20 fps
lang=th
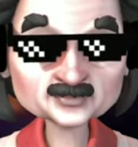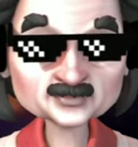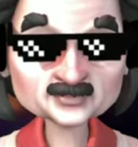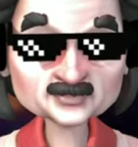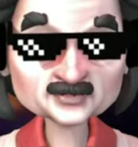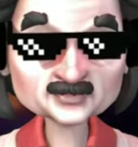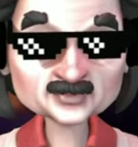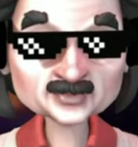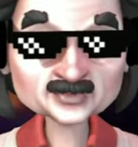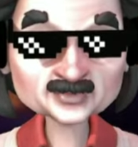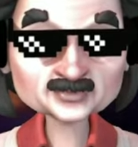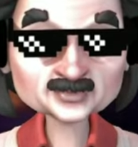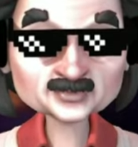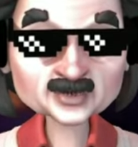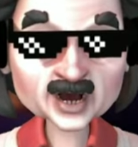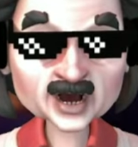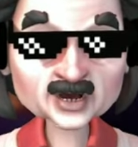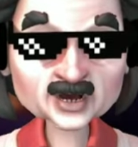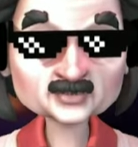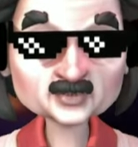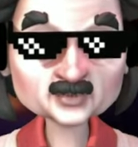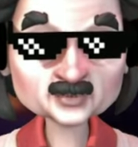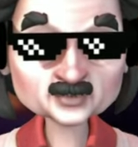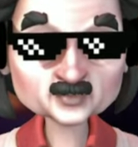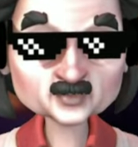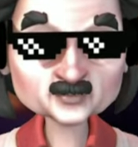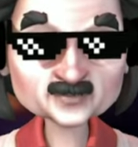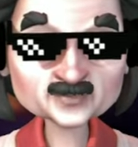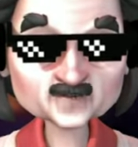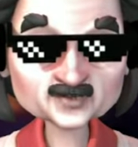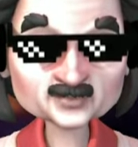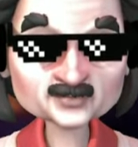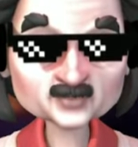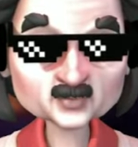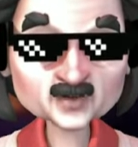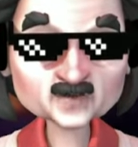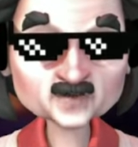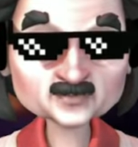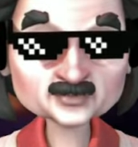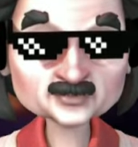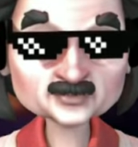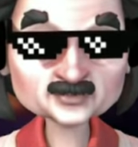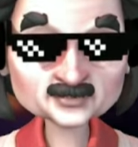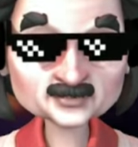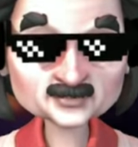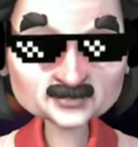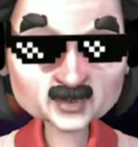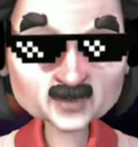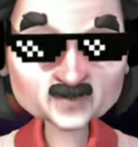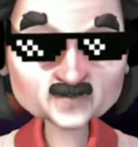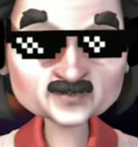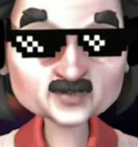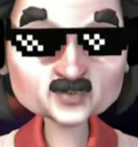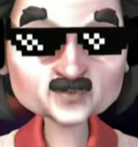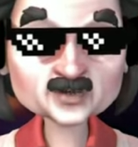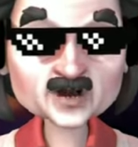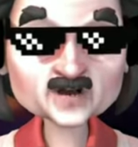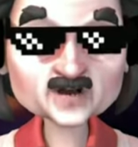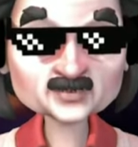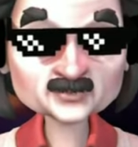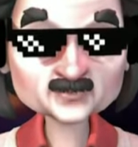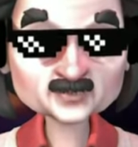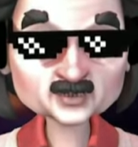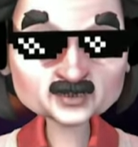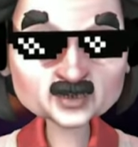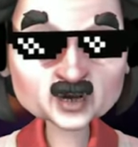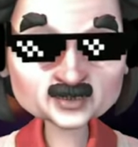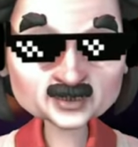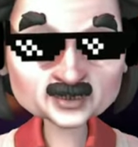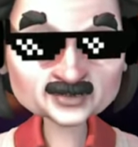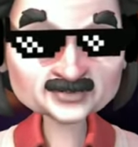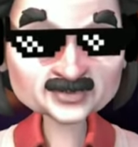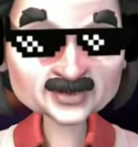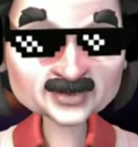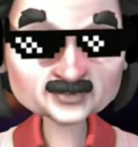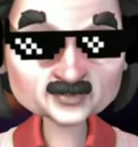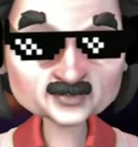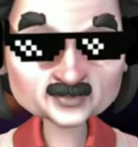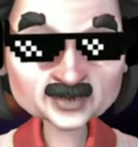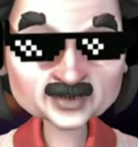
เอาชนะแล้วตัวคูณไม่เพิ่มหรออู้เปิดมา 600 โอเคสวย